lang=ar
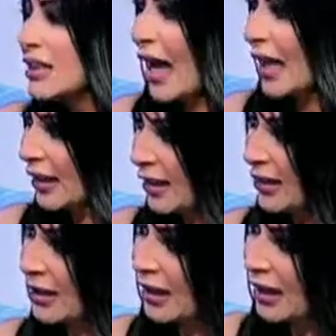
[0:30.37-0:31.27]
حالات
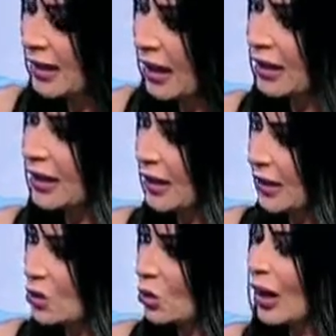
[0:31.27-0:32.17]
كتير جدا
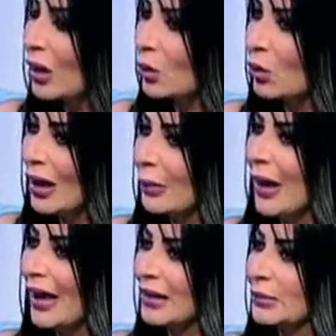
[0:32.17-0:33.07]
للزوجه الاولى
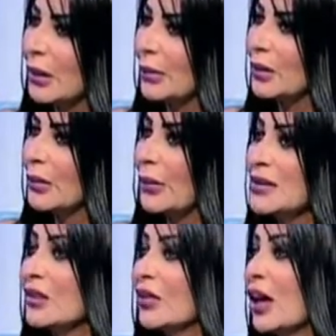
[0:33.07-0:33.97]
بعد ما بتبقى
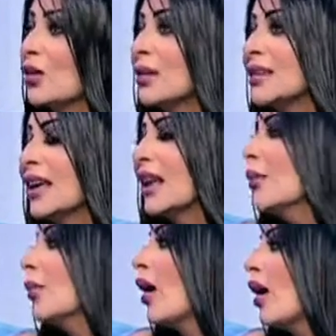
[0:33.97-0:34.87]
مثلا في الاول مديه
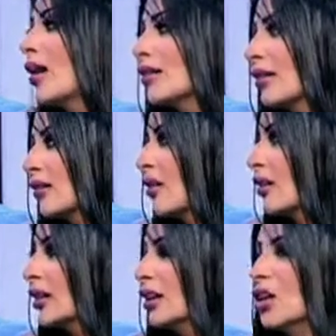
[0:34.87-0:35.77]
الانبهار
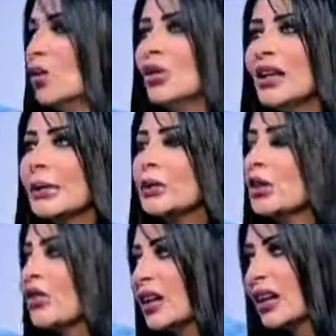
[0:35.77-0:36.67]
للراجل وان هي
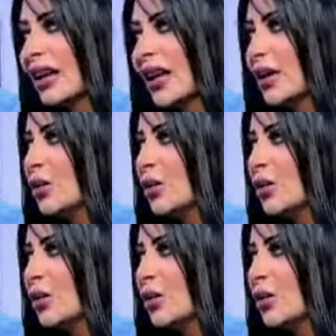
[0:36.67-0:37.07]
متفرغه